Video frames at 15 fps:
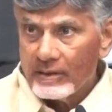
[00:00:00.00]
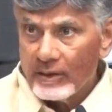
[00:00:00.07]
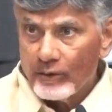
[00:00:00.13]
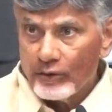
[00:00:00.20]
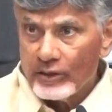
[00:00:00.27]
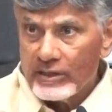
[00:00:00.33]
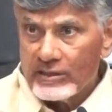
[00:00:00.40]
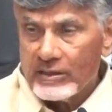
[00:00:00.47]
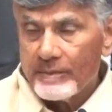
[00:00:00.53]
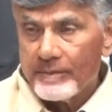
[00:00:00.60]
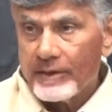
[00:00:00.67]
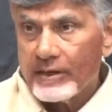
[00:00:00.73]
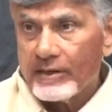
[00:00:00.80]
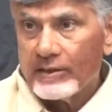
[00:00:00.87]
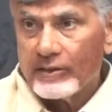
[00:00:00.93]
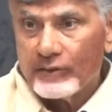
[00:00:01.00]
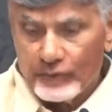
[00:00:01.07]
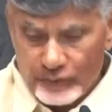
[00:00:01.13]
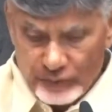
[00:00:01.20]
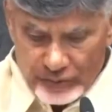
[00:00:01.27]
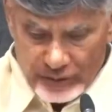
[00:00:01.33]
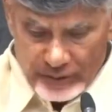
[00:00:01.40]
తెలుగుదేశం పార్టీ
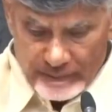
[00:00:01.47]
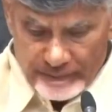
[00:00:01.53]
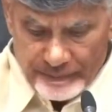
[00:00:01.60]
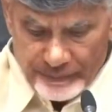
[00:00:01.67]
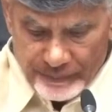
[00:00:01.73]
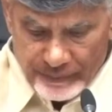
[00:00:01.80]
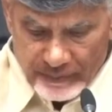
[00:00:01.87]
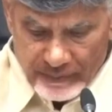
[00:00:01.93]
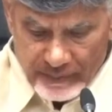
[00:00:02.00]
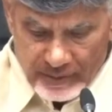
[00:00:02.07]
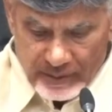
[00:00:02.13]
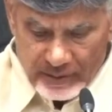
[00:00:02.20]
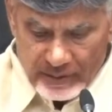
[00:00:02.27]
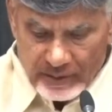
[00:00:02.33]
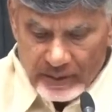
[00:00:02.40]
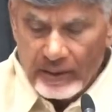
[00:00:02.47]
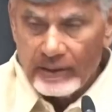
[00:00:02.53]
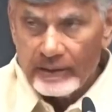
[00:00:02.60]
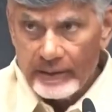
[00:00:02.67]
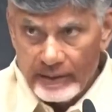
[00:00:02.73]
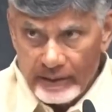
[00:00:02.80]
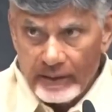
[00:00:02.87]
తీసుకుంటాం
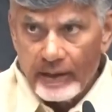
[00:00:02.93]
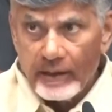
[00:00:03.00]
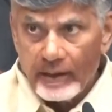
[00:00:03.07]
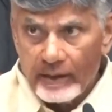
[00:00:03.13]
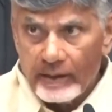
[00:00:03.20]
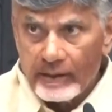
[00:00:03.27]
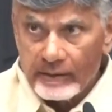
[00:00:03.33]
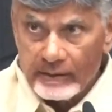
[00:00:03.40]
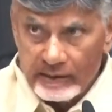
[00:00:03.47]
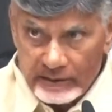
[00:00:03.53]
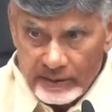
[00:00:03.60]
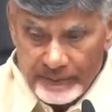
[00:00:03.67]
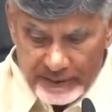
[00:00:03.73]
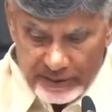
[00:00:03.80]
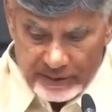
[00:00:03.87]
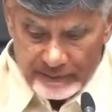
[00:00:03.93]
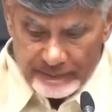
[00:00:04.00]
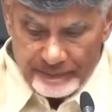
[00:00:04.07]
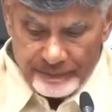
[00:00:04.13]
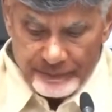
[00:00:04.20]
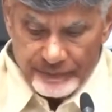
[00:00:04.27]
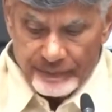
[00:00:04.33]
అందుకే అన్నదాత పథకం